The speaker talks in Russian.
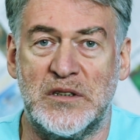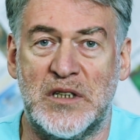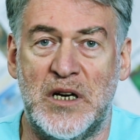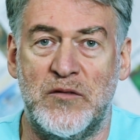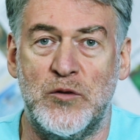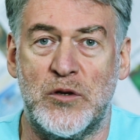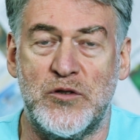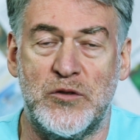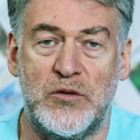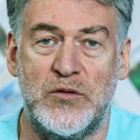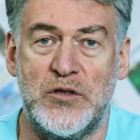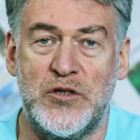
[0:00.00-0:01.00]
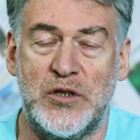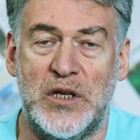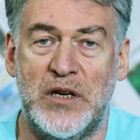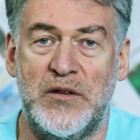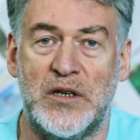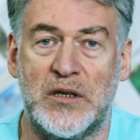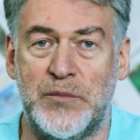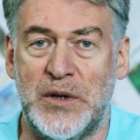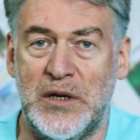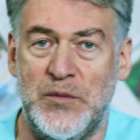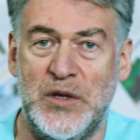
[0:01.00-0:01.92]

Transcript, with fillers: разговорчивого человека по